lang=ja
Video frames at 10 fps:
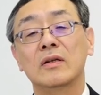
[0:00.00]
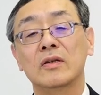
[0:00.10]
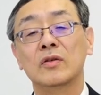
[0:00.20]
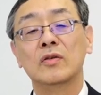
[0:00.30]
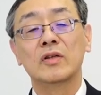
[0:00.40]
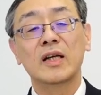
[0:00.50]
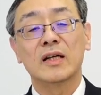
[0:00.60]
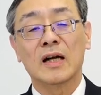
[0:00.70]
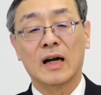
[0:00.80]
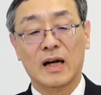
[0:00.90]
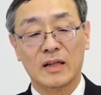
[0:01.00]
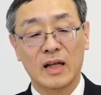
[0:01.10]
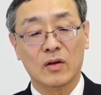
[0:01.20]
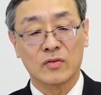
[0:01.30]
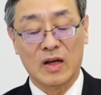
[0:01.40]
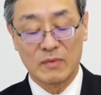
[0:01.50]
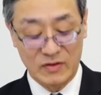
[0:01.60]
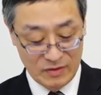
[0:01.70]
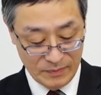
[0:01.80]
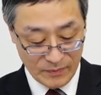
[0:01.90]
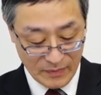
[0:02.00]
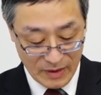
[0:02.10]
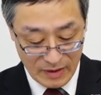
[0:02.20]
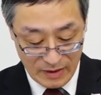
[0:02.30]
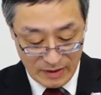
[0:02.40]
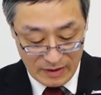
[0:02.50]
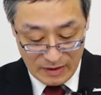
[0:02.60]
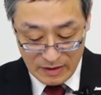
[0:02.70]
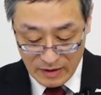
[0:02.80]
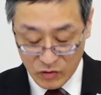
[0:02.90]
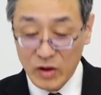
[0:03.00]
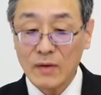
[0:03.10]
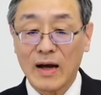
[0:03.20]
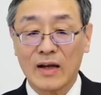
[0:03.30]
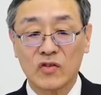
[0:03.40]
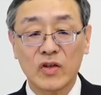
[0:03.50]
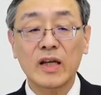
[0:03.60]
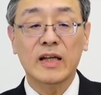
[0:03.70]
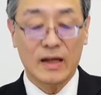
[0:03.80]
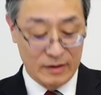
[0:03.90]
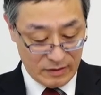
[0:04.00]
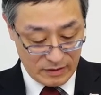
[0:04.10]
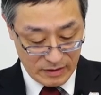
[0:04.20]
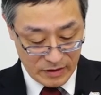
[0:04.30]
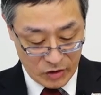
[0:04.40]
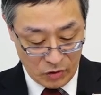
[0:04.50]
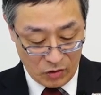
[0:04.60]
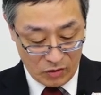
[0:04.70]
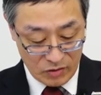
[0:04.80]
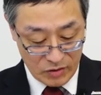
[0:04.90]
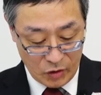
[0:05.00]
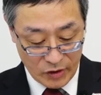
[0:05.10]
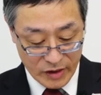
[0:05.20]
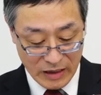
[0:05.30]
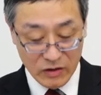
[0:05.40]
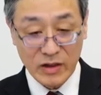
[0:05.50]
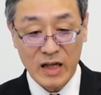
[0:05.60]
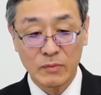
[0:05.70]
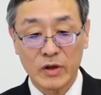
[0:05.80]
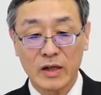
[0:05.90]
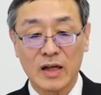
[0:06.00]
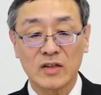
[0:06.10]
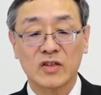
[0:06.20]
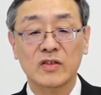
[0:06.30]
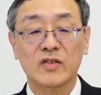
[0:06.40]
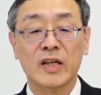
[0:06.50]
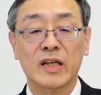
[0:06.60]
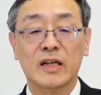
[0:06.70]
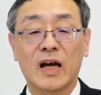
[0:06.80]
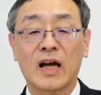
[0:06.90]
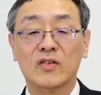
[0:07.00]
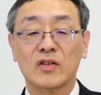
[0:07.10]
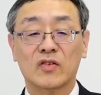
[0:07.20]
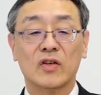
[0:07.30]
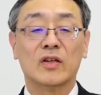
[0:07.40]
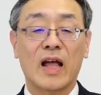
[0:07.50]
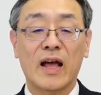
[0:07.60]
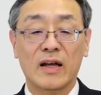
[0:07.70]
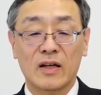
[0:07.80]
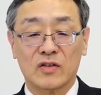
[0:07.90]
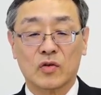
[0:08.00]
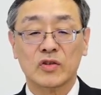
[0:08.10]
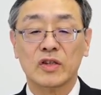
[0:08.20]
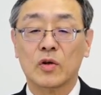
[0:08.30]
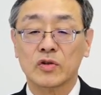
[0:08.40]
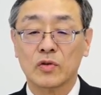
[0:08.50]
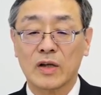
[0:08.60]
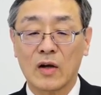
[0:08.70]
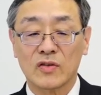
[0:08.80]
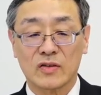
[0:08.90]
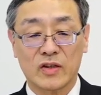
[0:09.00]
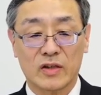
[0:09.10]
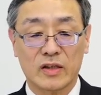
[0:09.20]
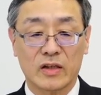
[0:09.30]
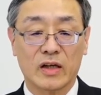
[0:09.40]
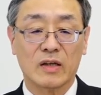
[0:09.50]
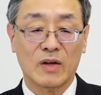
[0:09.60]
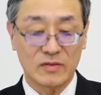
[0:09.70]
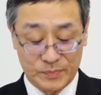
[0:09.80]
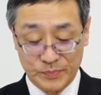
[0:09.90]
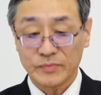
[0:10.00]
いうふうに考えてございますそれでは次に事業領域拡大に向けた新製品開発について少しご紹介をさせていただきます。